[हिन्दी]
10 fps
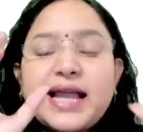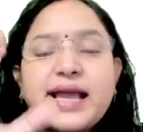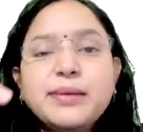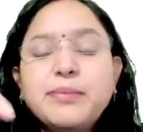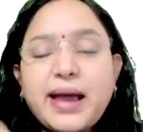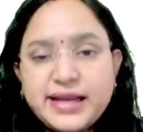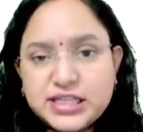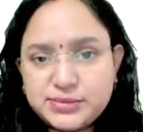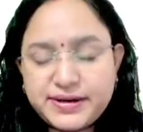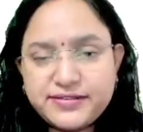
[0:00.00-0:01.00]
टाइम
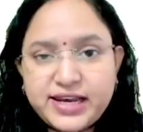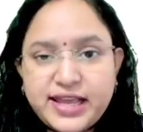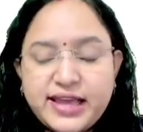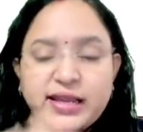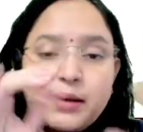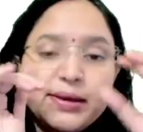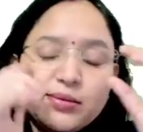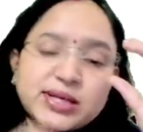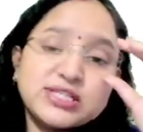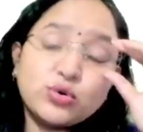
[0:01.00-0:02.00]
मैनेजमेंट वाले एरिया में
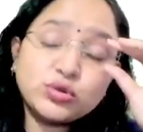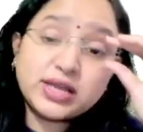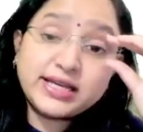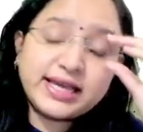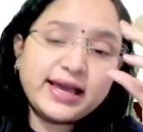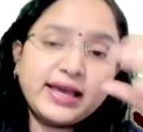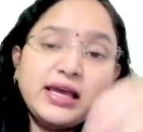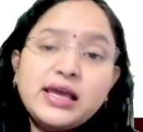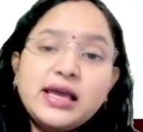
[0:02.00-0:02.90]
क्योंकि होता क्या है